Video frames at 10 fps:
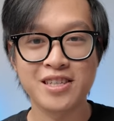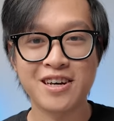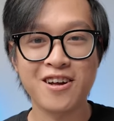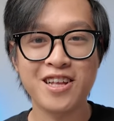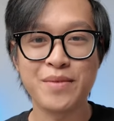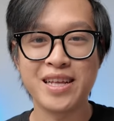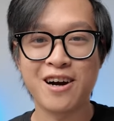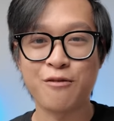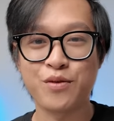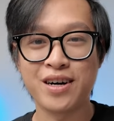sau đó thì mình đi
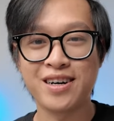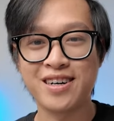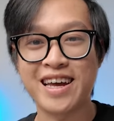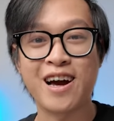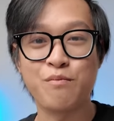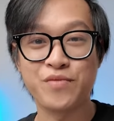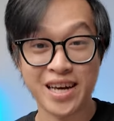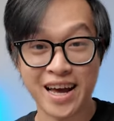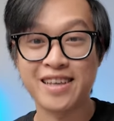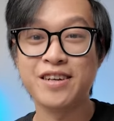học đại học
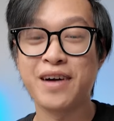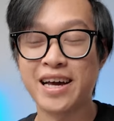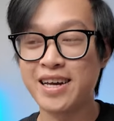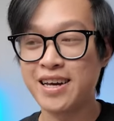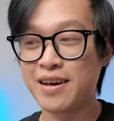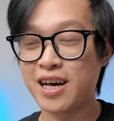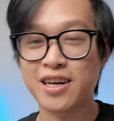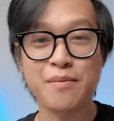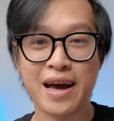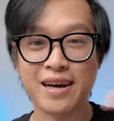chẳng hạn là như vậy.
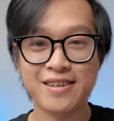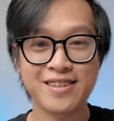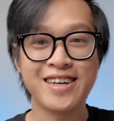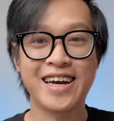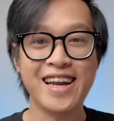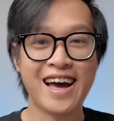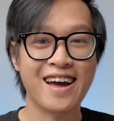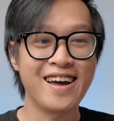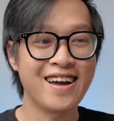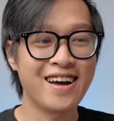Các bạn cứ nghĩ là